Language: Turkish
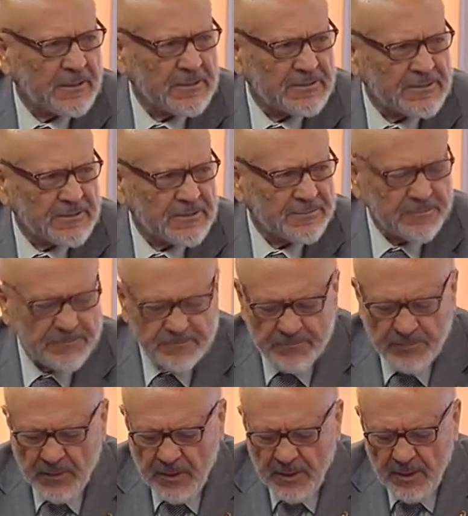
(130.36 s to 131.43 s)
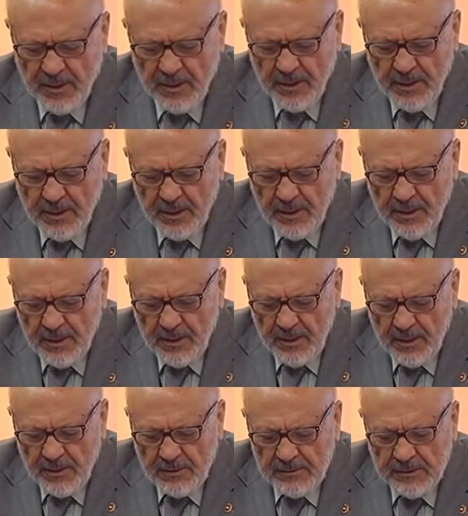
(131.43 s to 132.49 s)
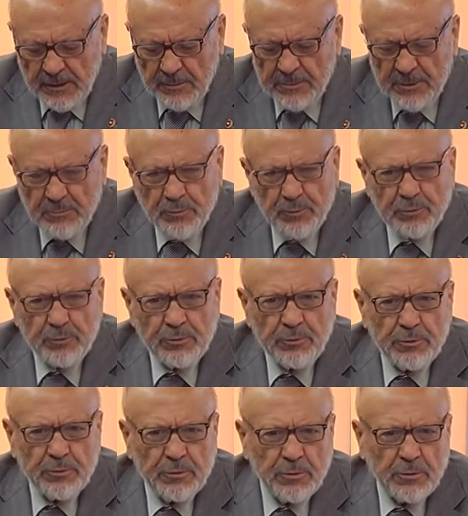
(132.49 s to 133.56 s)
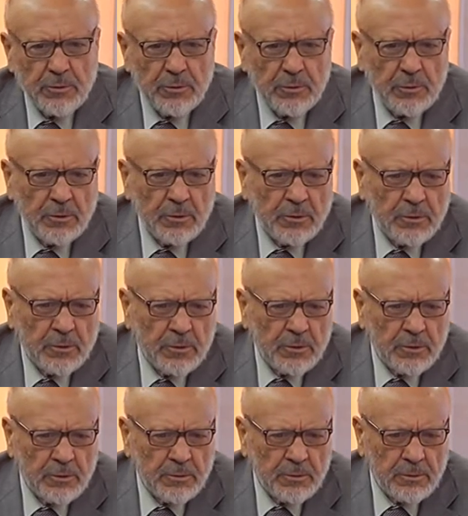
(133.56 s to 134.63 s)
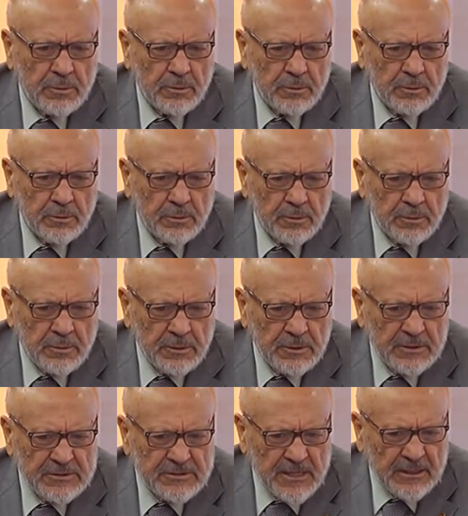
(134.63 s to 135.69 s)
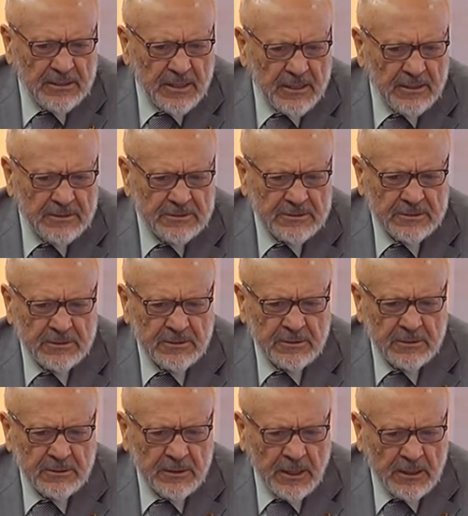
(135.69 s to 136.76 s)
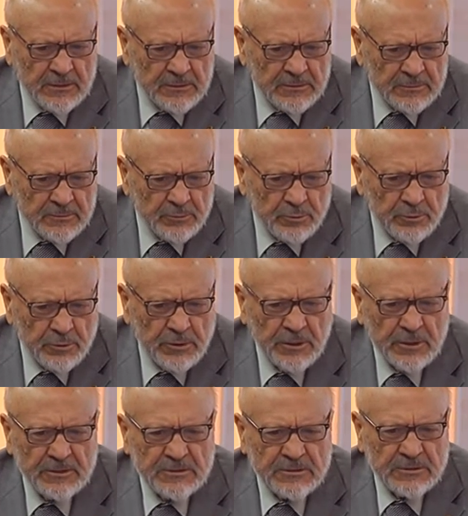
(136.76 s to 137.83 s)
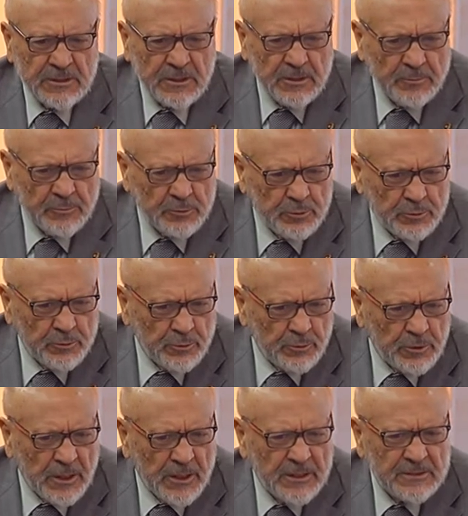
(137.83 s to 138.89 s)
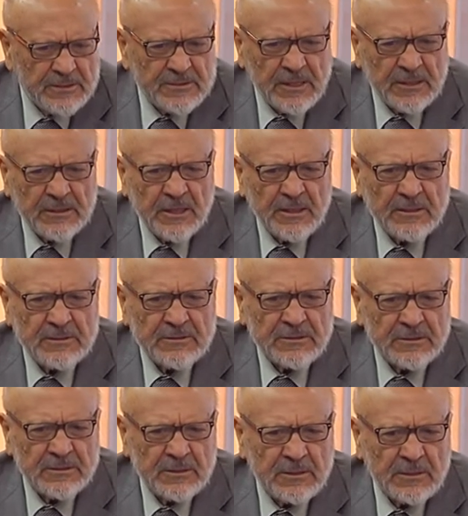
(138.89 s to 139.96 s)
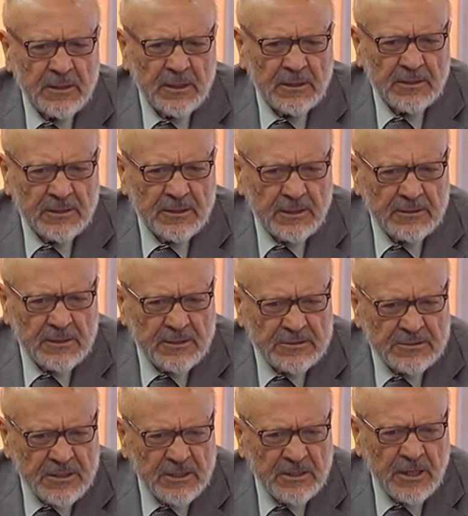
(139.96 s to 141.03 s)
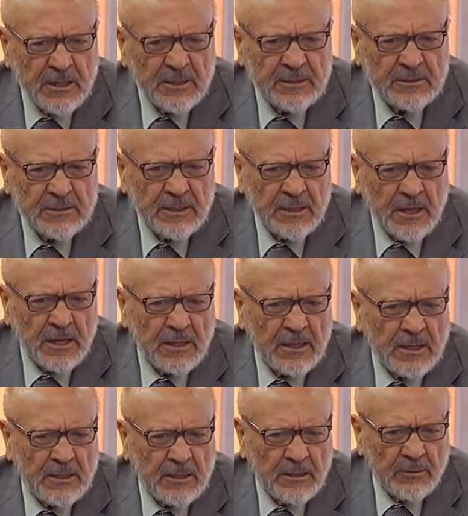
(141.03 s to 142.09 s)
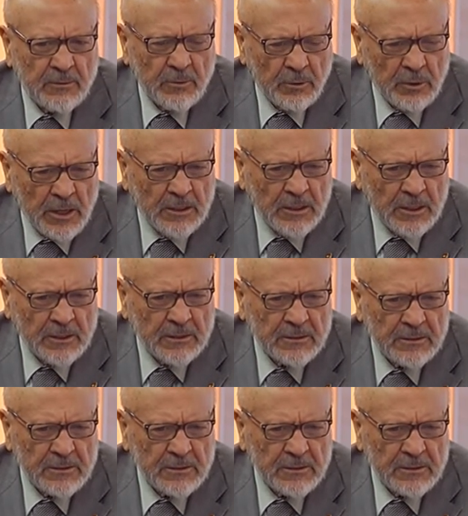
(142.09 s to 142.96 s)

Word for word: etsin. Amin inşallah. Evet. Tabii bugünkü e, insanlar için, yalnız Türkiye için değil, bütün dünya insanları için hakikaten cereyan eden alay, olaylar